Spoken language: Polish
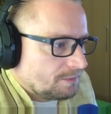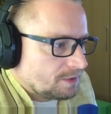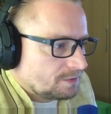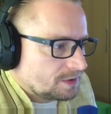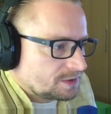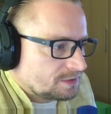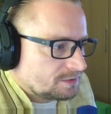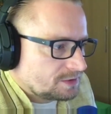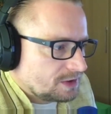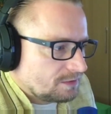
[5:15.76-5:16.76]
udać się do
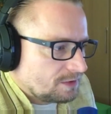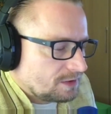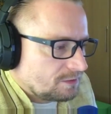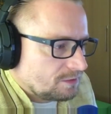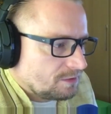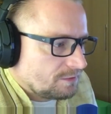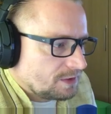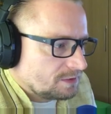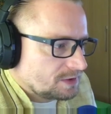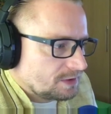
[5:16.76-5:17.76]
ciała
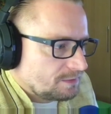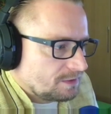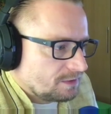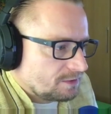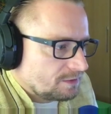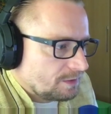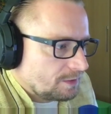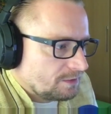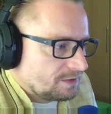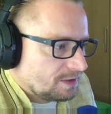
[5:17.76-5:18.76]
duchowego, ciała
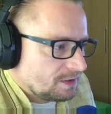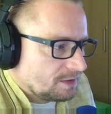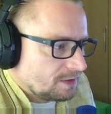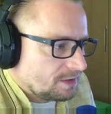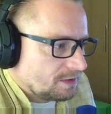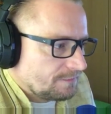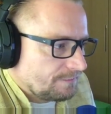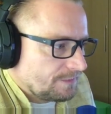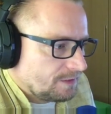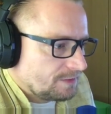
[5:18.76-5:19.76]
doskonałego Siddhadeha.
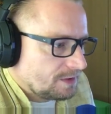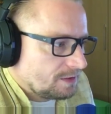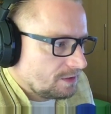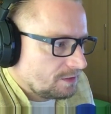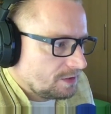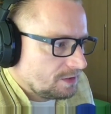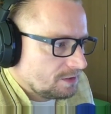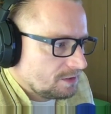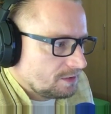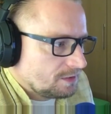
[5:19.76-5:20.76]
I wtedy oni
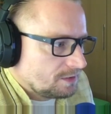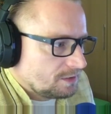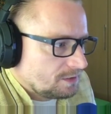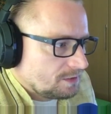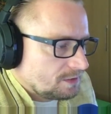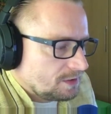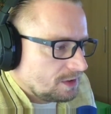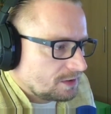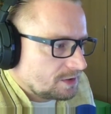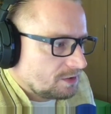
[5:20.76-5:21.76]
i
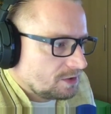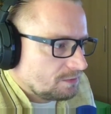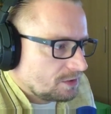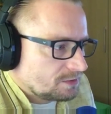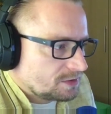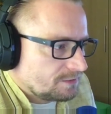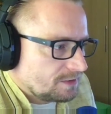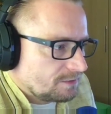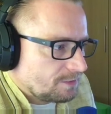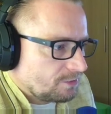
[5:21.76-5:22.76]
dlatego oni modlą się w ten
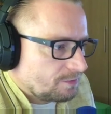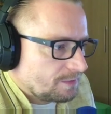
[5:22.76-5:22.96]
sposób.